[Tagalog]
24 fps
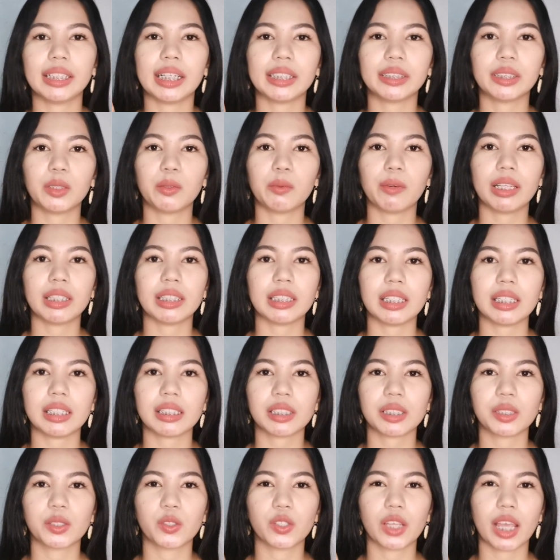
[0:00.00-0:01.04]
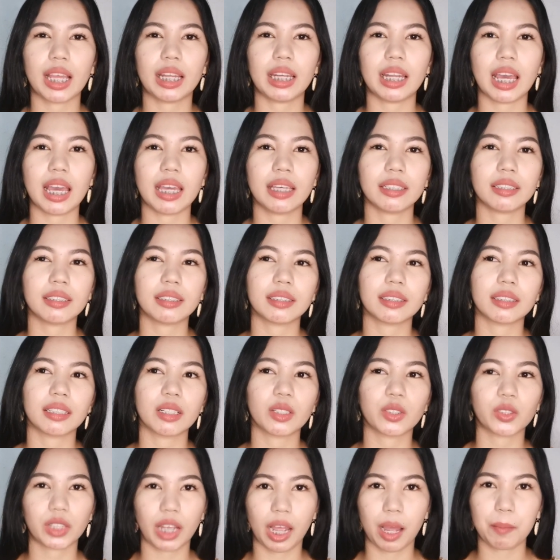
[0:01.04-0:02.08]
Another one is Jelly's
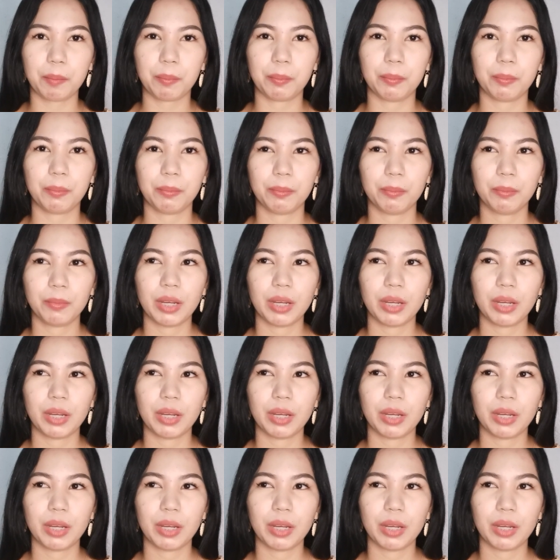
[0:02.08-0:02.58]
shop